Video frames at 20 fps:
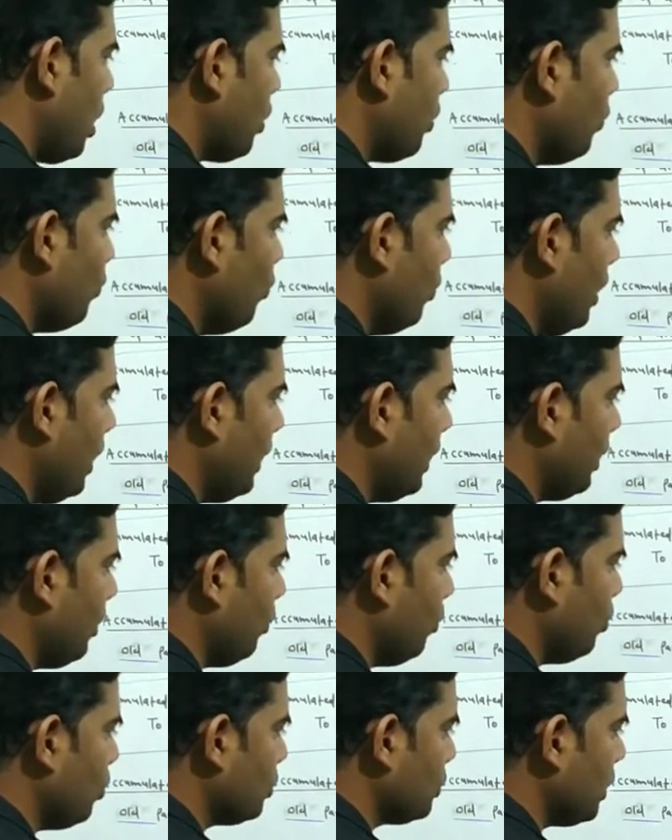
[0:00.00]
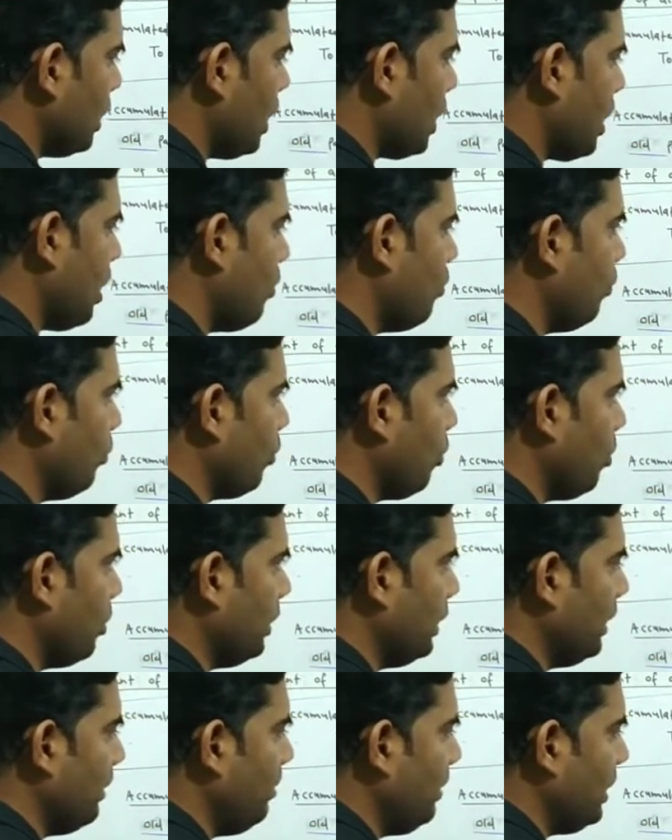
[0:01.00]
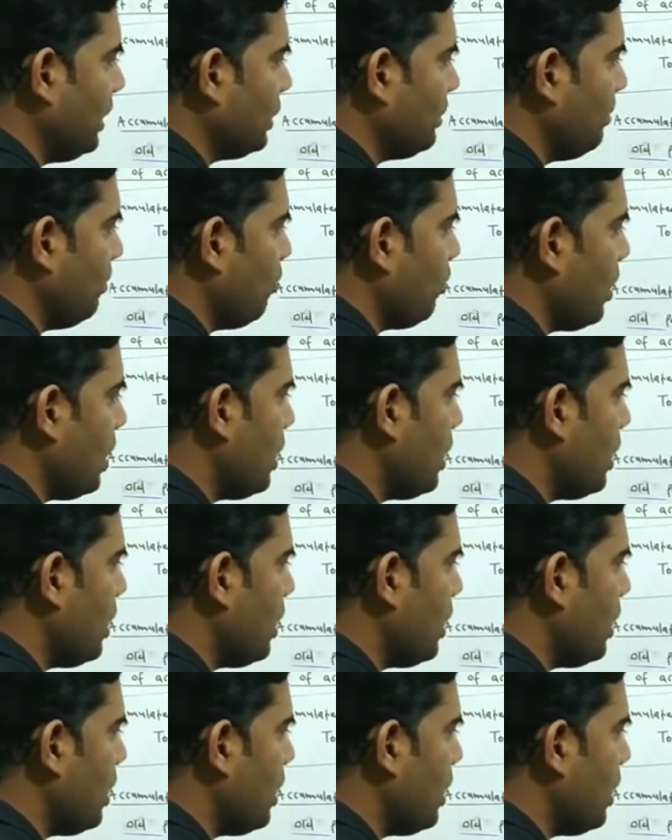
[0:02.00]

अकोमुलेटेड लॉस अकाउंट और ये भी किस में